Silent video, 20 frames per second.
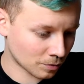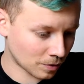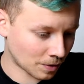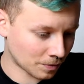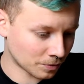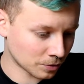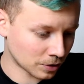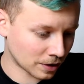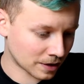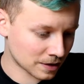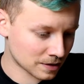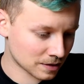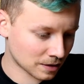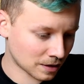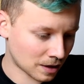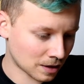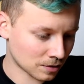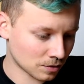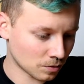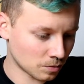
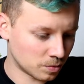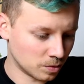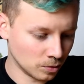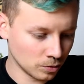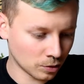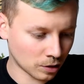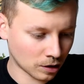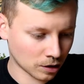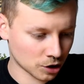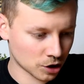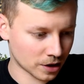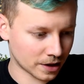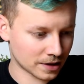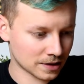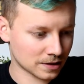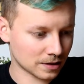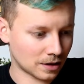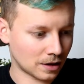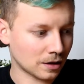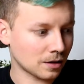Grapefruit-Extrakt und
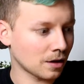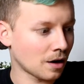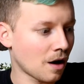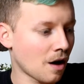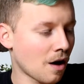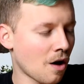Blühorangenextrakt.